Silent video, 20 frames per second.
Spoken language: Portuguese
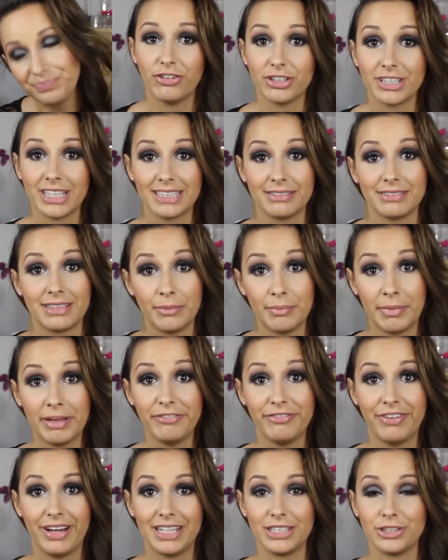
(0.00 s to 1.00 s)
Eu vou estar tá
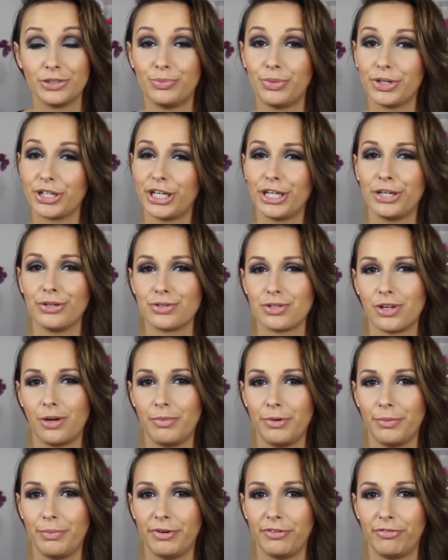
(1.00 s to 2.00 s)
também falando um pouquinho
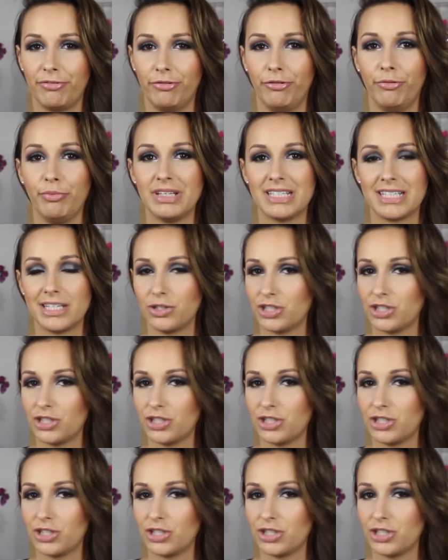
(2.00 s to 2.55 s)
sobre o perfume,